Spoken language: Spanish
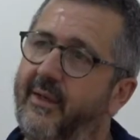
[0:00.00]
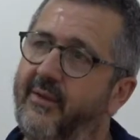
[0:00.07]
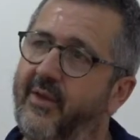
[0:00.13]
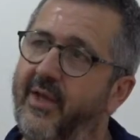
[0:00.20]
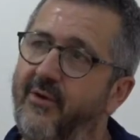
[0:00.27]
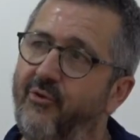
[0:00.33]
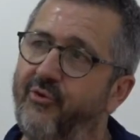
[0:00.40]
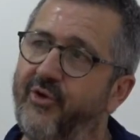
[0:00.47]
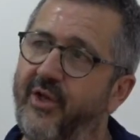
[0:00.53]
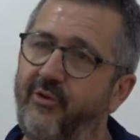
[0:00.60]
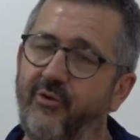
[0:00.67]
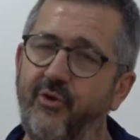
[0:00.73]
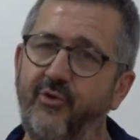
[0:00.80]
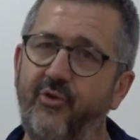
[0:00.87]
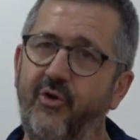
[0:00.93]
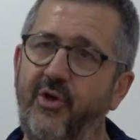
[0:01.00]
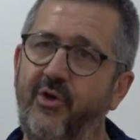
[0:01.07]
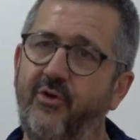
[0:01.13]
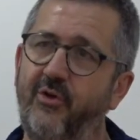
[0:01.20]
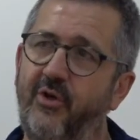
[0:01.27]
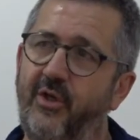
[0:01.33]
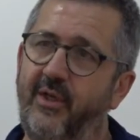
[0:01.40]
Tiene un centro
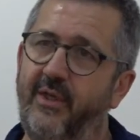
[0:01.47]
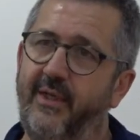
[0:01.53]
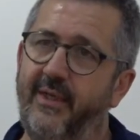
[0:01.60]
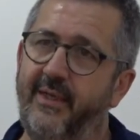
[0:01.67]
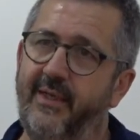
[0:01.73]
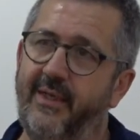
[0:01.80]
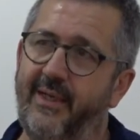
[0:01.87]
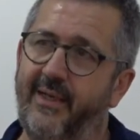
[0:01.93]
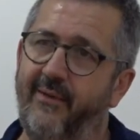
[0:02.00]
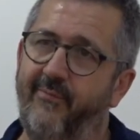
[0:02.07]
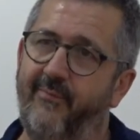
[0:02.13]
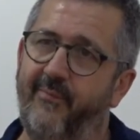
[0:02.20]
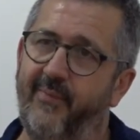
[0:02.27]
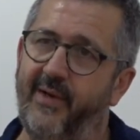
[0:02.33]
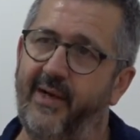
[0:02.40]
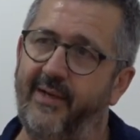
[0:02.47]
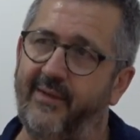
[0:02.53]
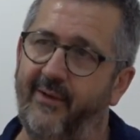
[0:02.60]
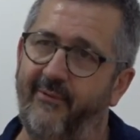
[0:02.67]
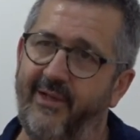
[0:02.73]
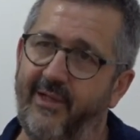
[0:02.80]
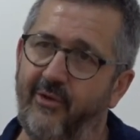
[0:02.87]
histórico que a
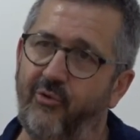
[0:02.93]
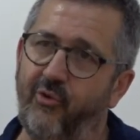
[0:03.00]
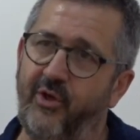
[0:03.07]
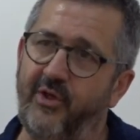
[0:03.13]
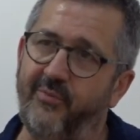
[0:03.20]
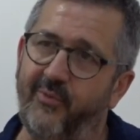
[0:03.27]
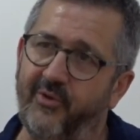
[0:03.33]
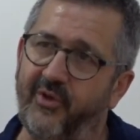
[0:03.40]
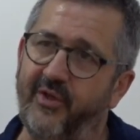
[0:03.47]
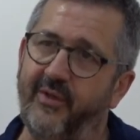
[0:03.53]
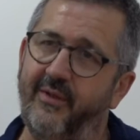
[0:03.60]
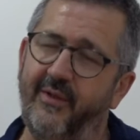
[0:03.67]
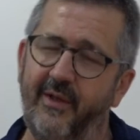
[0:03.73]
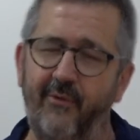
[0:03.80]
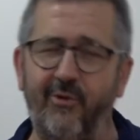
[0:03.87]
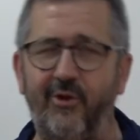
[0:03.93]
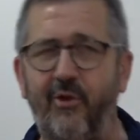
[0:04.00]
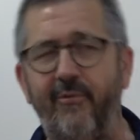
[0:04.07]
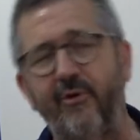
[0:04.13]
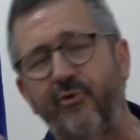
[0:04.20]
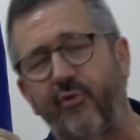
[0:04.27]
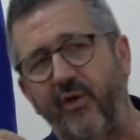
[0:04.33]
través del turismo, y cuando
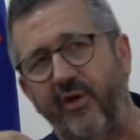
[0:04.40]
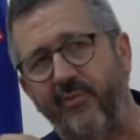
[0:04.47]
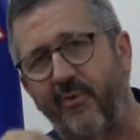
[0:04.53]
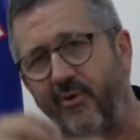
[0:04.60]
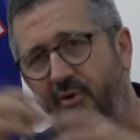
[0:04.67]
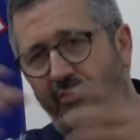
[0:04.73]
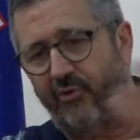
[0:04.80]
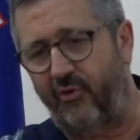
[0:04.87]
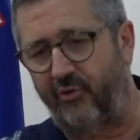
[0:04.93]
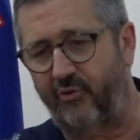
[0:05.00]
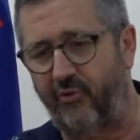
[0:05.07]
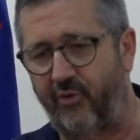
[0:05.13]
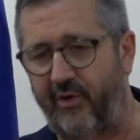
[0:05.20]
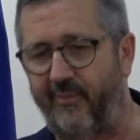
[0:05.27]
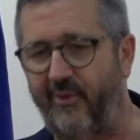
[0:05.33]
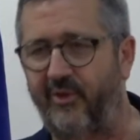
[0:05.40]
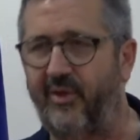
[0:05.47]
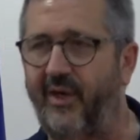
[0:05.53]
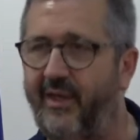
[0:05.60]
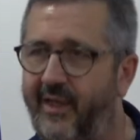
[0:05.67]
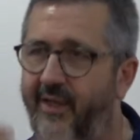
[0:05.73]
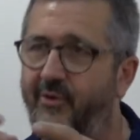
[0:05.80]
hablo de turismo, no solo turismo
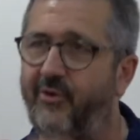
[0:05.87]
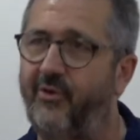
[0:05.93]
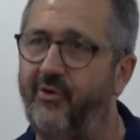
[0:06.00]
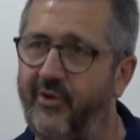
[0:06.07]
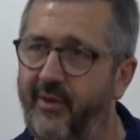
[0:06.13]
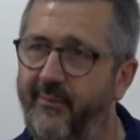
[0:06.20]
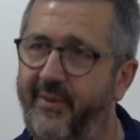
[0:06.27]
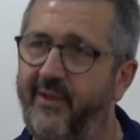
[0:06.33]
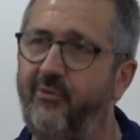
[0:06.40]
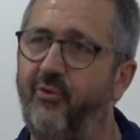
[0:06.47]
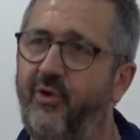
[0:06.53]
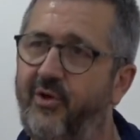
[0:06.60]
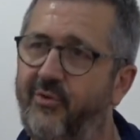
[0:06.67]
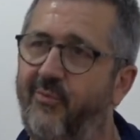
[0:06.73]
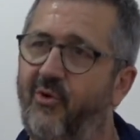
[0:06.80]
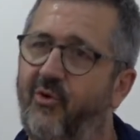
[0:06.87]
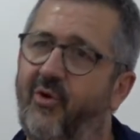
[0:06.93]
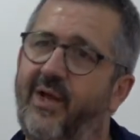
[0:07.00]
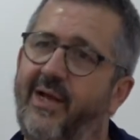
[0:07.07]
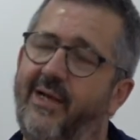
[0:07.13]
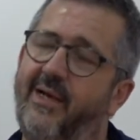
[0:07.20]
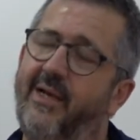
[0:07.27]
extranjero, sino también turismo
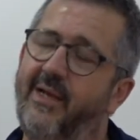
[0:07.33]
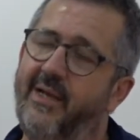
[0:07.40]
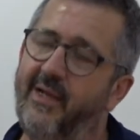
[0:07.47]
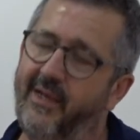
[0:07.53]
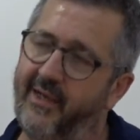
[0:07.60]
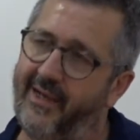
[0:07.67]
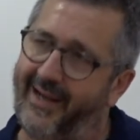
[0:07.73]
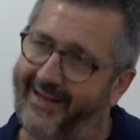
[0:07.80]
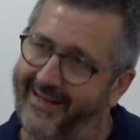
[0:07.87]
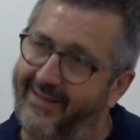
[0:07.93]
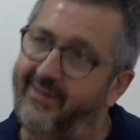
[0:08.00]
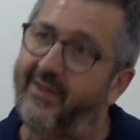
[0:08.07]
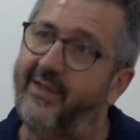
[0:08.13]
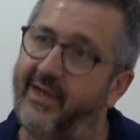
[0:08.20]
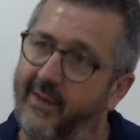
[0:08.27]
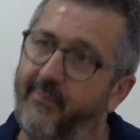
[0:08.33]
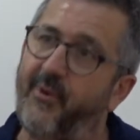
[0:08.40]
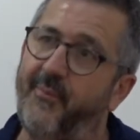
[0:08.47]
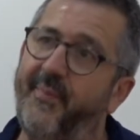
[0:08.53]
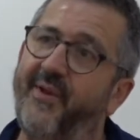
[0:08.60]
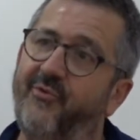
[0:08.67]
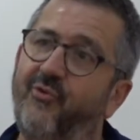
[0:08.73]
local, la gente de la
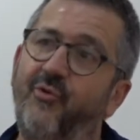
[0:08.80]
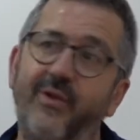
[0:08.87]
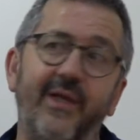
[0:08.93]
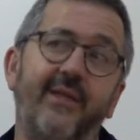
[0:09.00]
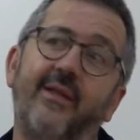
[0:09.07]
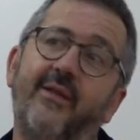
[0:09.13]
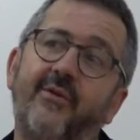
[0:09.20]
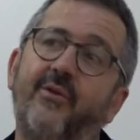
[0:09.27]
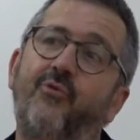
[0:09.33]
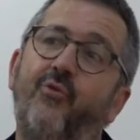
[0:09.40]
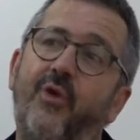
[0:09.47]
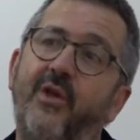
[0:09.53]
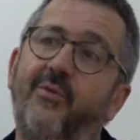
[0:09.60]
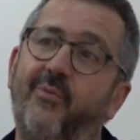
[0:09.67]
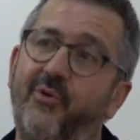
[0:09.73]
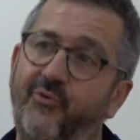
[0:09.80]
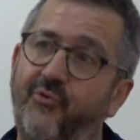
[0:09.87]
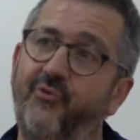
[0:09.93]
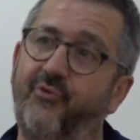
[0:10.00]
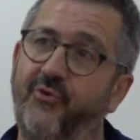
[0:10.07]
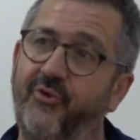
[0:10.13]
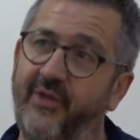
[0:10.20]
propia ciudad hace turismo en
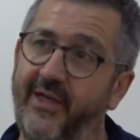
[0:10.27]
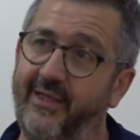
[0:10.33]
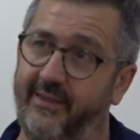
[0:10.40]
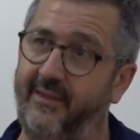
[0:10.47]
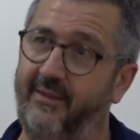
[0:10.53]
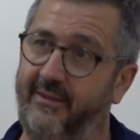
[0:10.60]
su ciudad,